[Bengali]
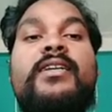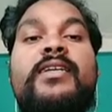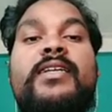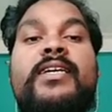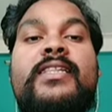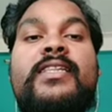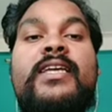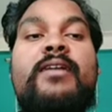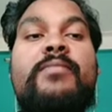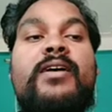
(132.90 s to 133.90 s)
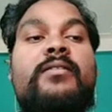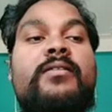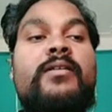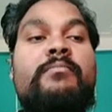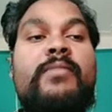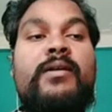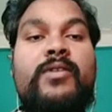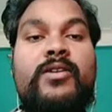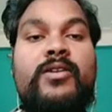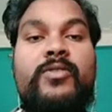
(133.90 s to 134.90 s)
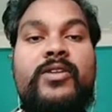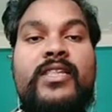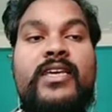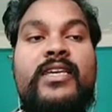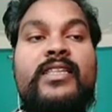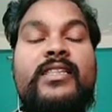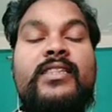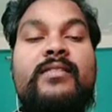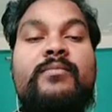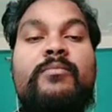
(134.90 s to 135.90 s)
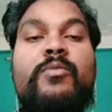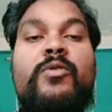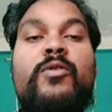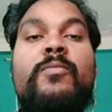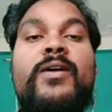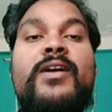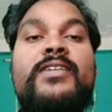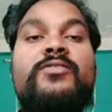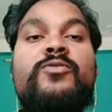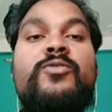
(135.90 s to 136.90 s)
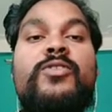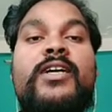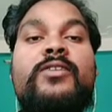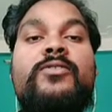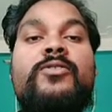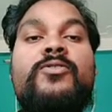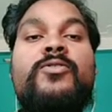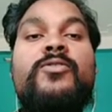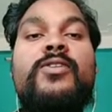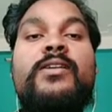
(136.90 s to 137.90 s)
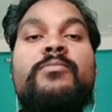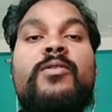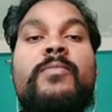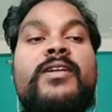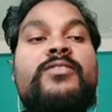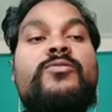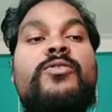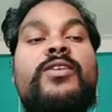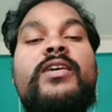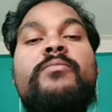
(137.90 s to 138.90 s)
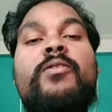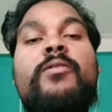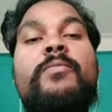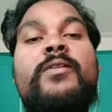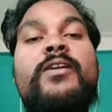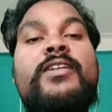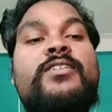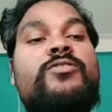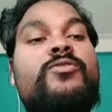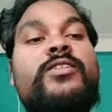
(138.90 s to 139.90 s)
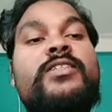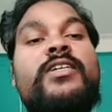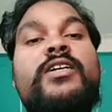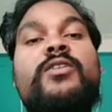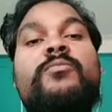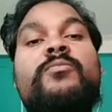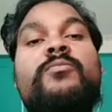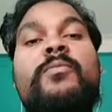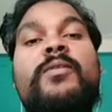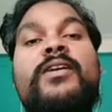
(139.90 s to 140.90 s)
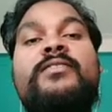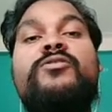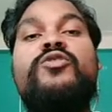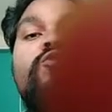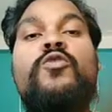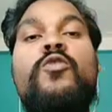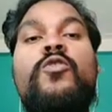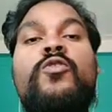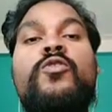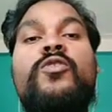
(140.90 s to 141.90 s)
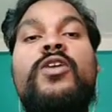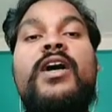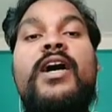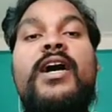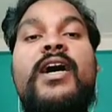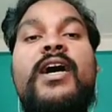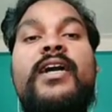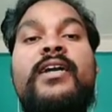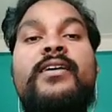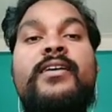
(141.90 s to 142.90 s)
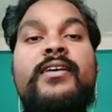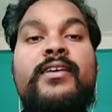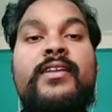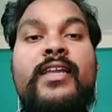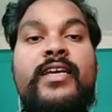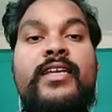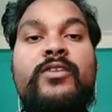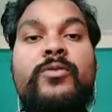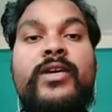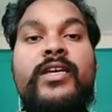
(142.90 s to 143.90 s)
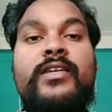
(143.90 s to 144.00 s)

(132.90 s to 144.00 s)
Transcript: এর ক্ষেত্রে আমরা ব্যবহার করে থাকি প্রপার্টিসগুলো দেখো লক্ষ্য করলে প্রপার্টিসগুলো কি কি প্রপার্টিস রয়েছে প্রপার্টিস স্ট্রং হার্ড লাইট ওয়েট